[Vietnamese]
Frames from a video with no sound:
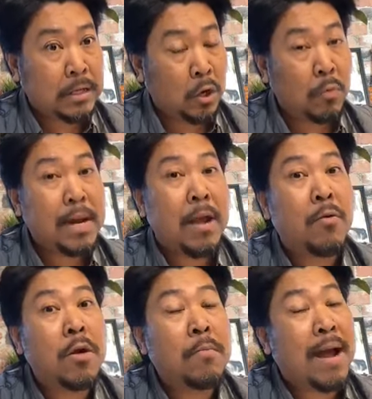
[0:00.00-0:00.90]
chứ nhiều lúc
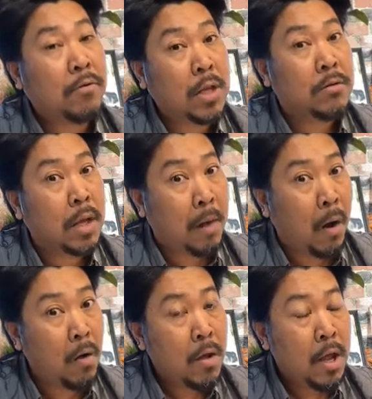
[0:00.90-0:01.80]
đeo nó cũng đau chân chứ
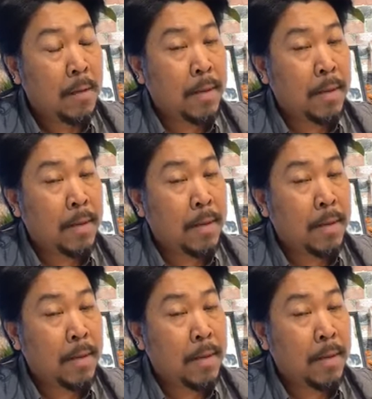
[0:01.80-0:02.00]
bộ.